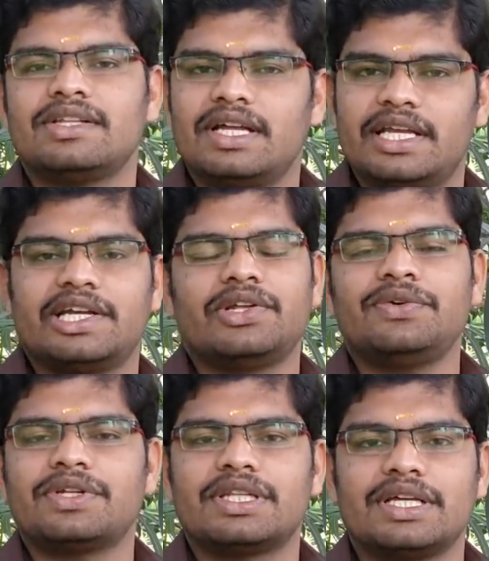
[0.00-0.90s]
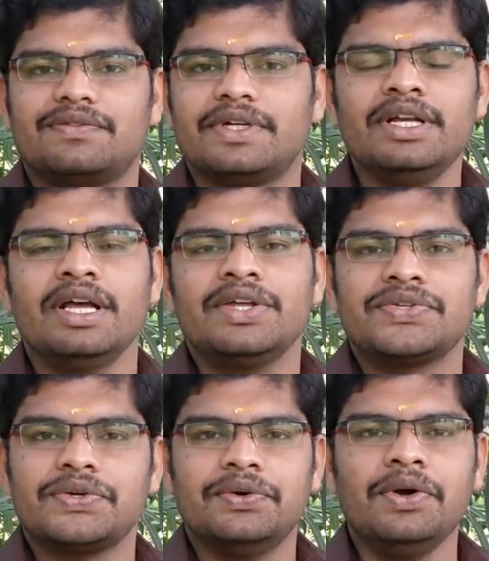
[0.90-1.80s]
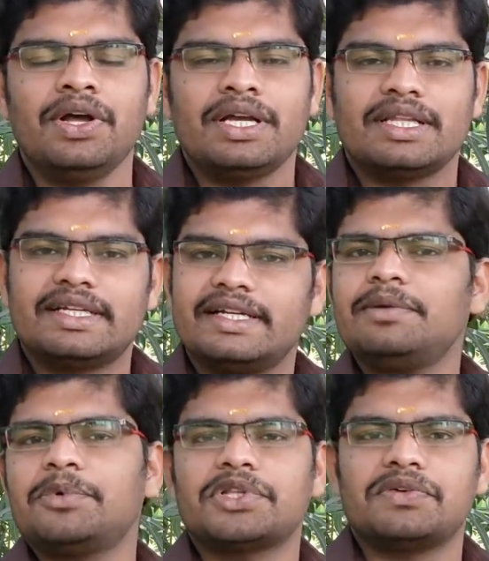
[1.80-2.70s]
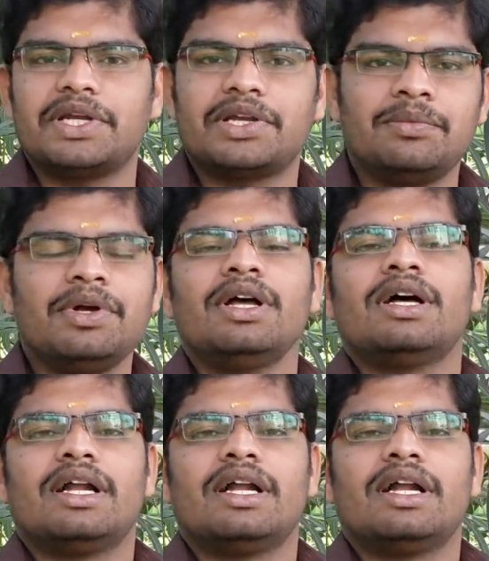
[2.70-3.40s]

தகுதி அடையக்கூடிய ஒரு தேர்வு ஸோ இந்த டெட்டை பொறுத்த வரைக்கும்